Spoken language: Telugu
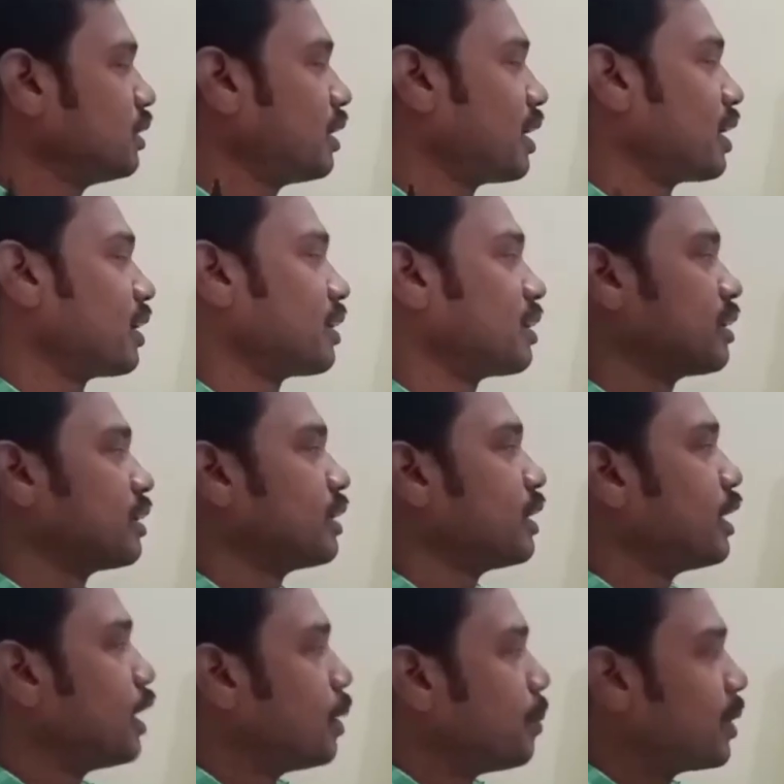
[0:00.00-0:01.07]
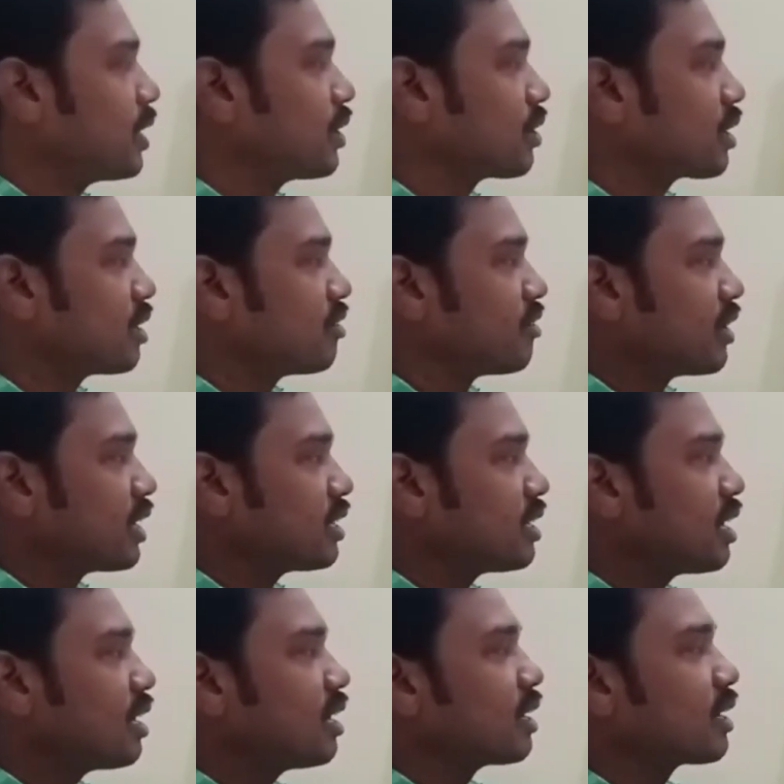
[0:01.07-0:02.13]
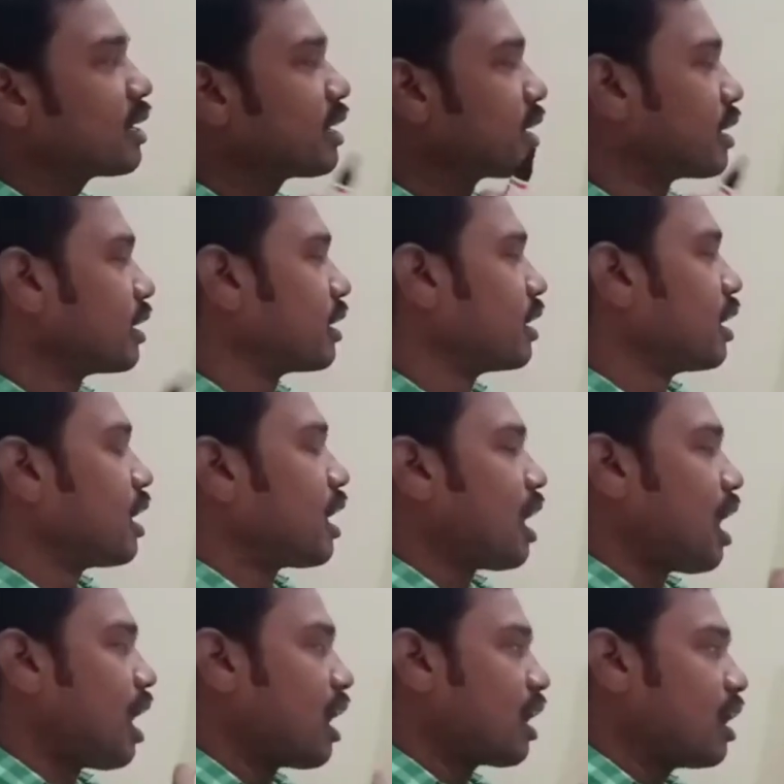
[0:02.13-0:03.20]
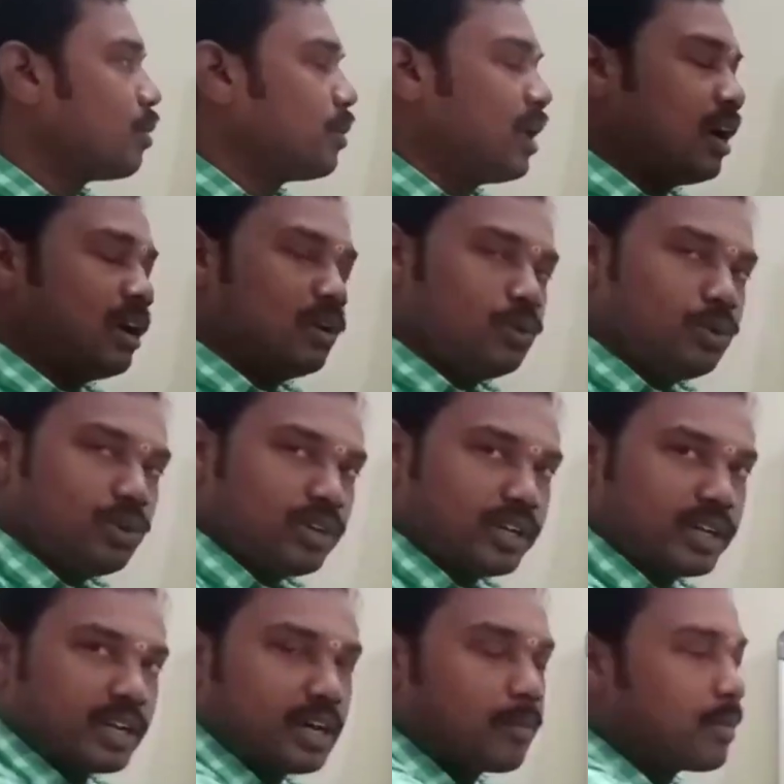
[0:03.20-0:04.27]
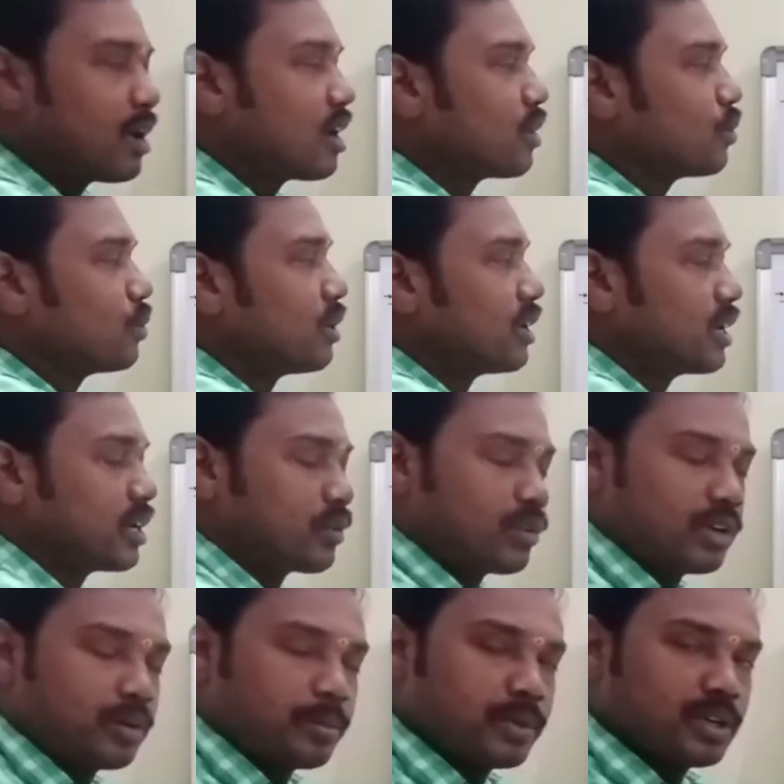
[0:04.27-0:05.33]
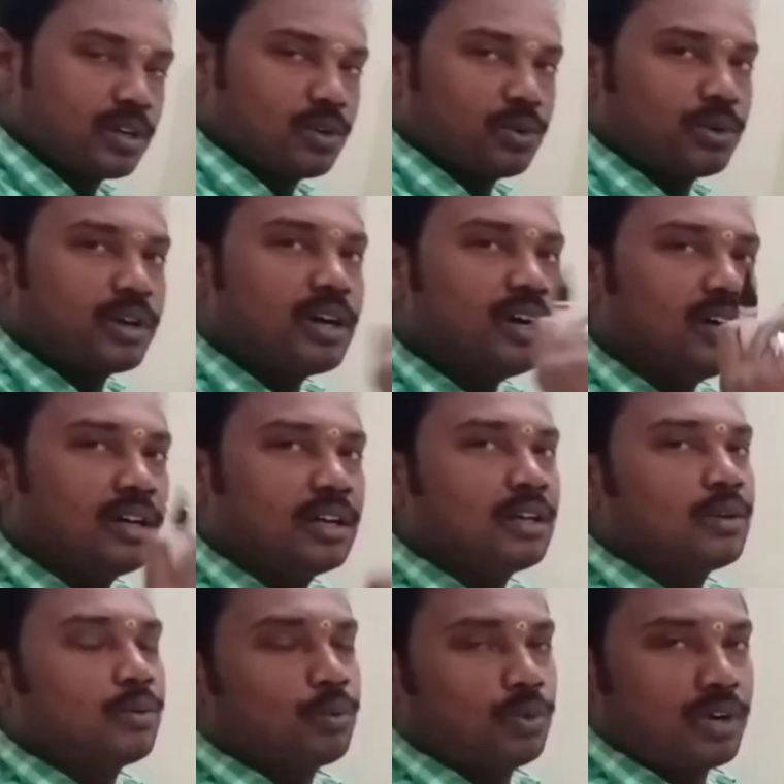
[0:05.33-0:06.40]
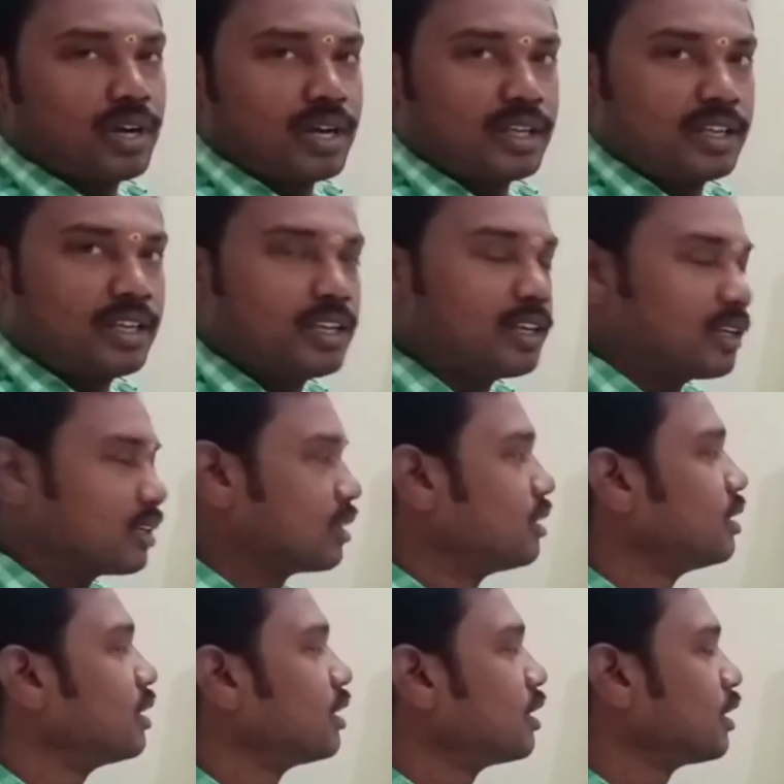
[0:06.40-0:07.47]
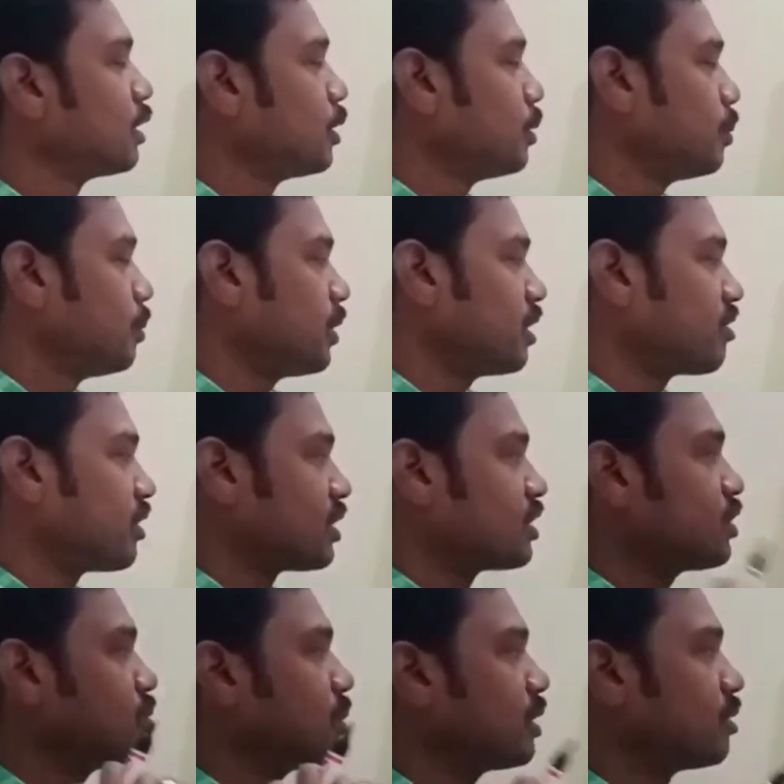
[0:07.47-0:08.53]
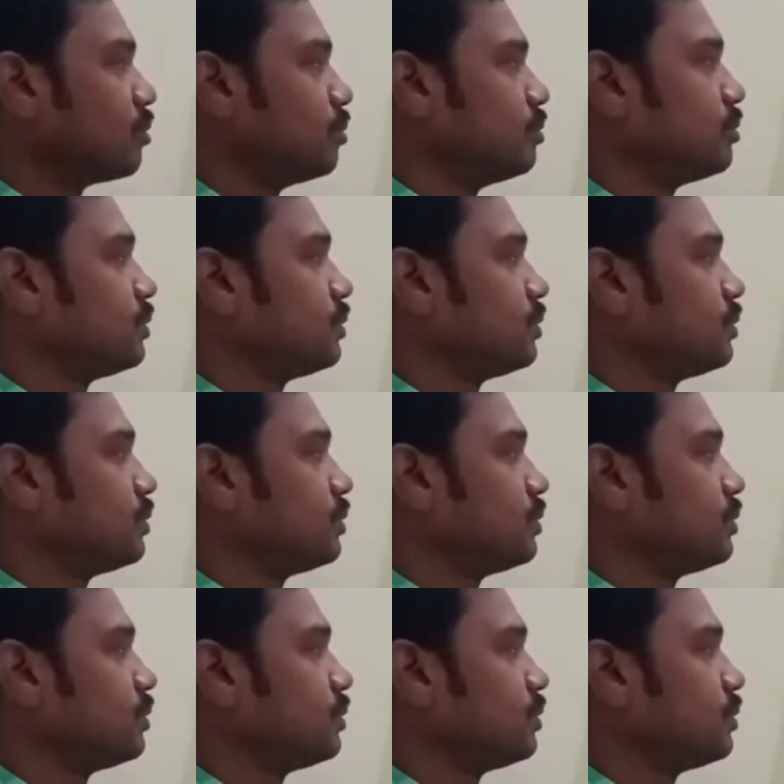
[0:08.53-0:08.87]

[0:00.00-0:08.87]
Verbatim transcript: రైట్ మరి యొక్క వేదాలకే ఆగమాలు నిగమాలు అనేటువంటి పేర్లు కూడా ఉన్నాయి మరి ఫస్ట్ మనం